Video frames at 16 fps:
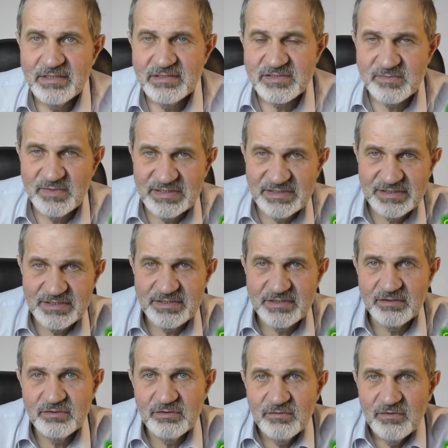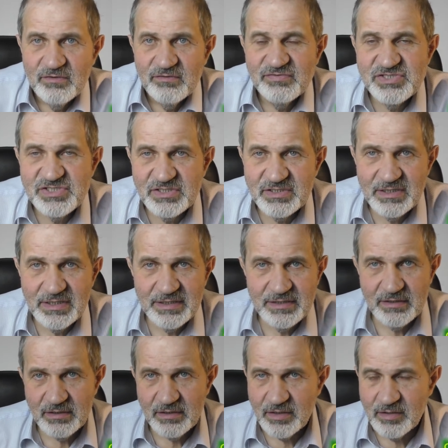Смотрите, Вчера
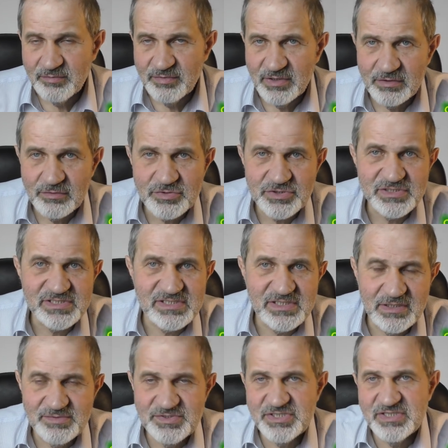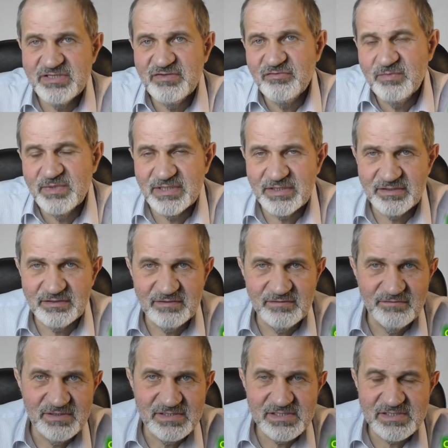я обнаружил сообщение в Market
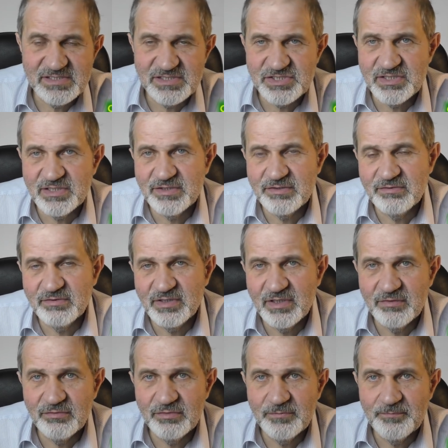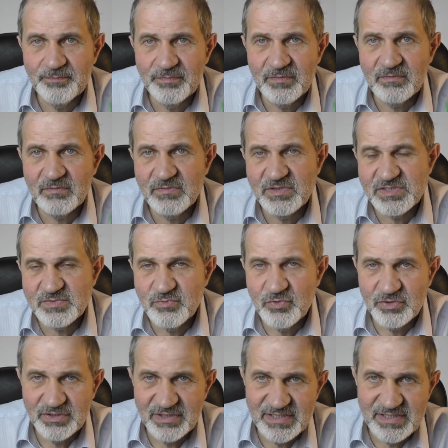Tweets, к сожалению, я его не
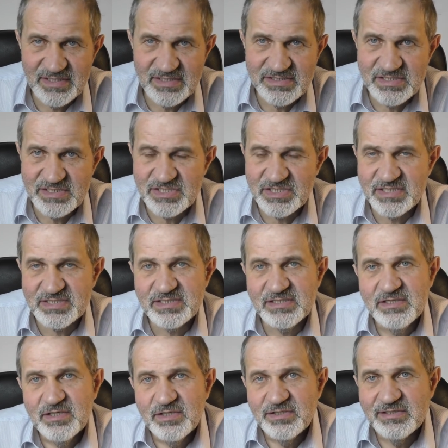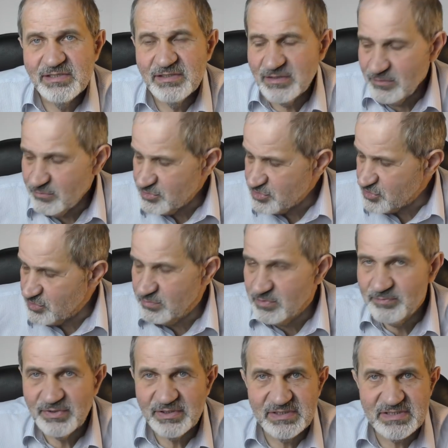смог найти сейчас для того,
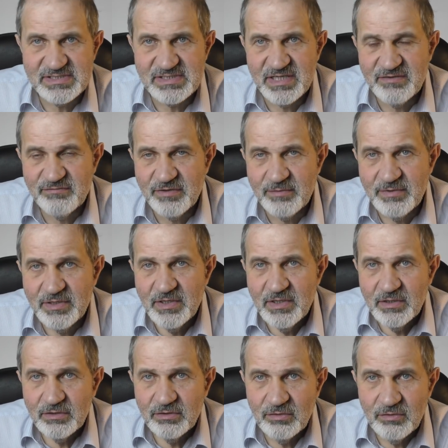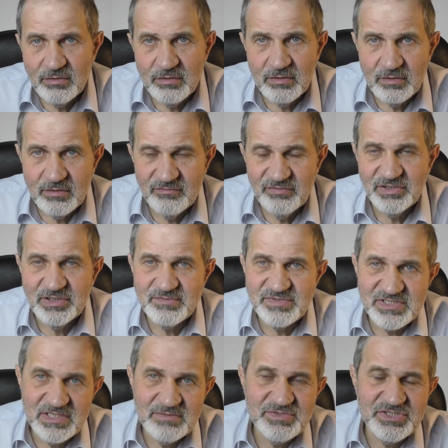чтобы показать вам, но в этом
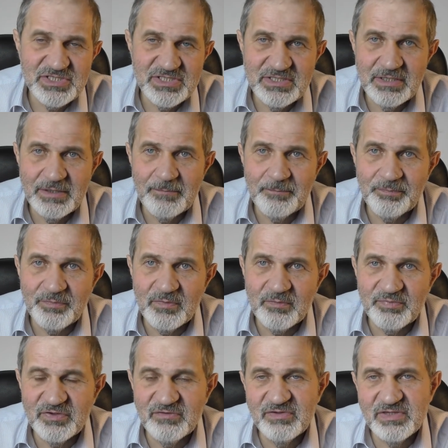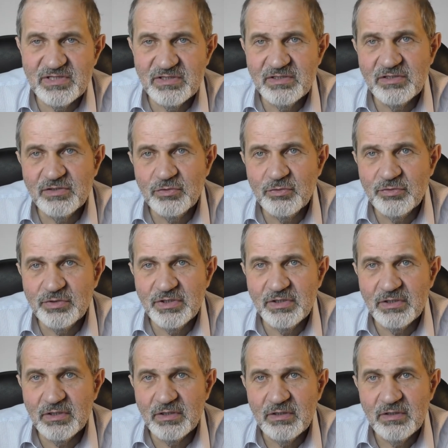сообщении подведены
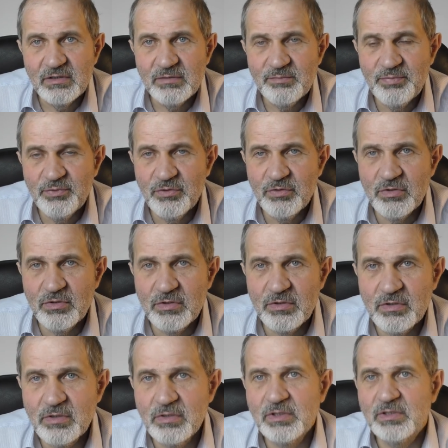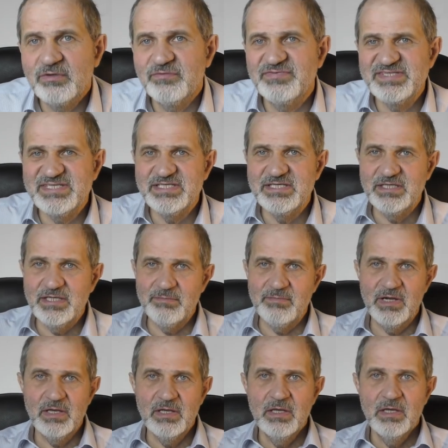итоги по всем